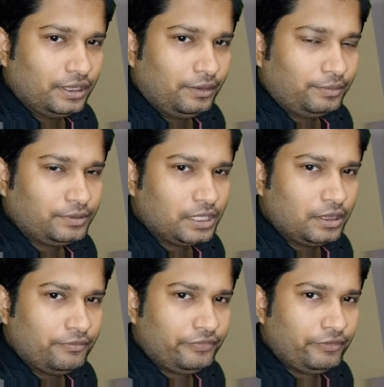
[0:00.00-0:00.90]
ये
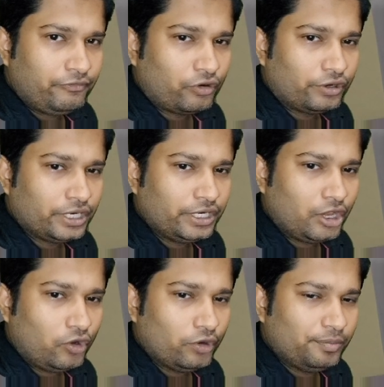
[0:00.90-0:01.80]
एवरी फ्रंटेंड
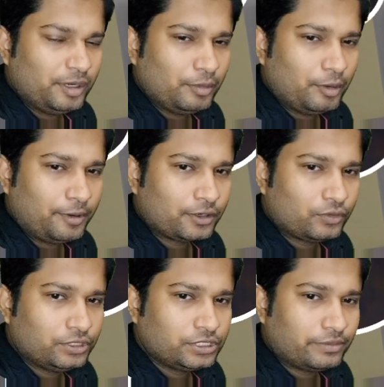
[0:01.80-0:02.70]
या वेब डेवलपर
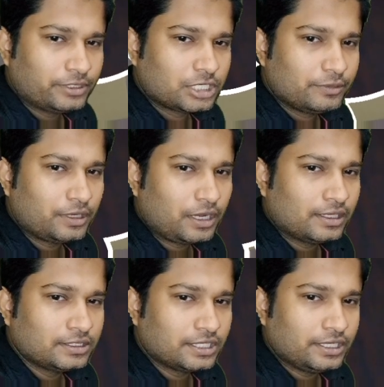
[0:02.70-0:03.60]
को जावास्क्रिप्ट
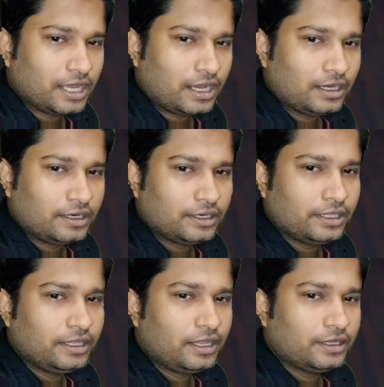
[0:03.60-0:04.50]
आना चाहिए अगर
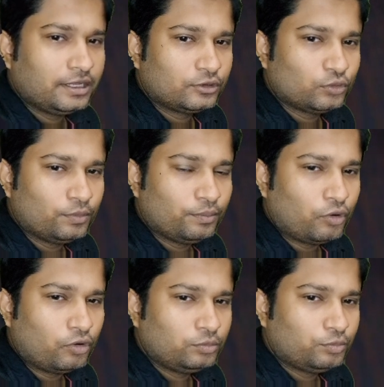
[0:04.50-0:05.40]
नहीं आएगा तो
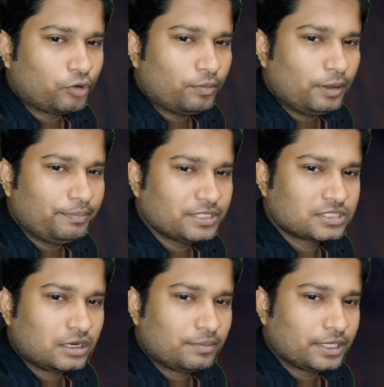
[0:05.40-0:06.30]
बहुत प्रॉब्लम
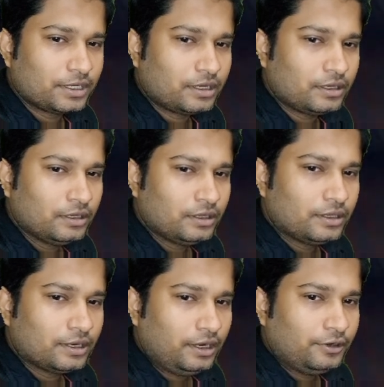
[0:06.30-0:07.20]
फेस करना पड़ेगा
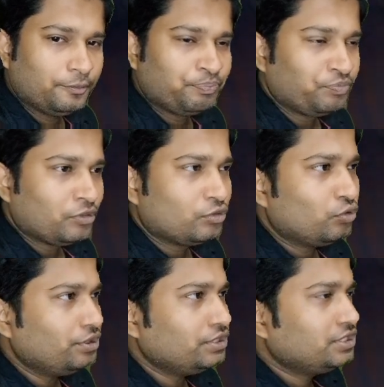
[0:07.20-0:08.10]
राइट
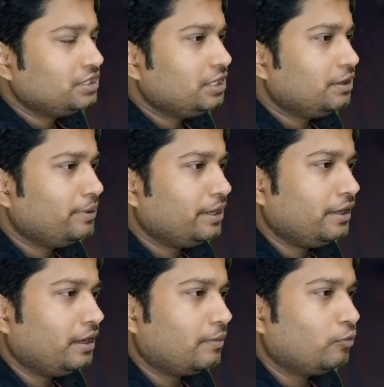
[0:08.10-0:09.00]
तो इसीलिए
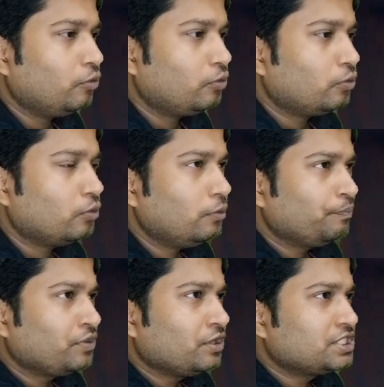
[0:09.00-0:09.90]
मैं आप लोगों
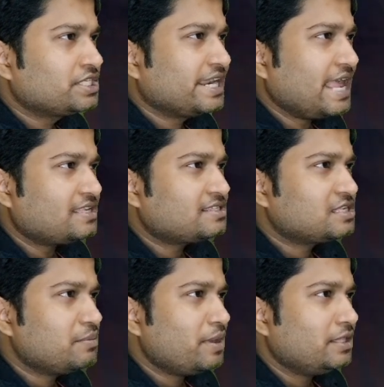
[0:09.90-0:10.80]
को स्क्रैच
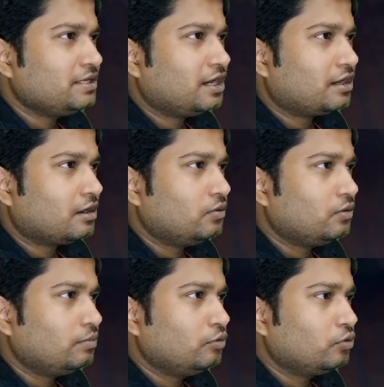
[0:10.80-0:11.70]
से मैं दिखा रहा
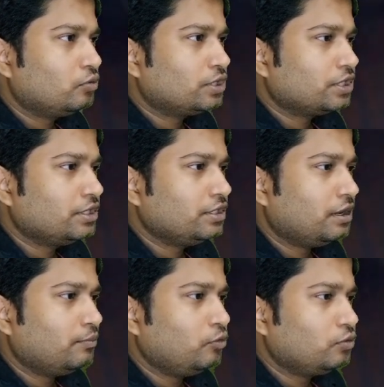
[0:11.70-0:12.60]
हूँ आप लोगों को ताकि
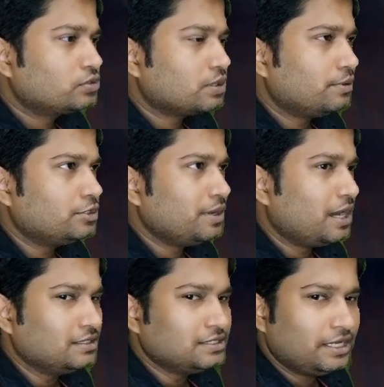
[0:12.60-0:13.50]
आप लोगों को समझ
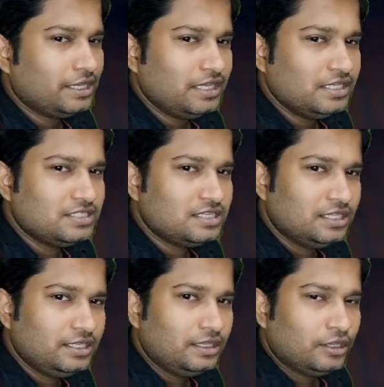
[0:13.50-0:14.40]
में आ जाए
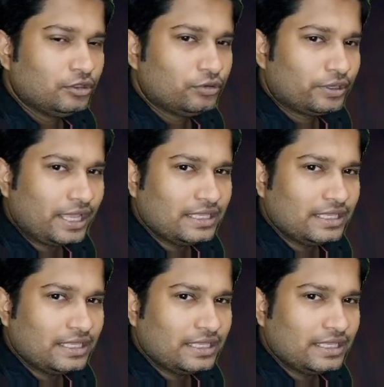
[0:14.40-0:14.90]
ईजीली तो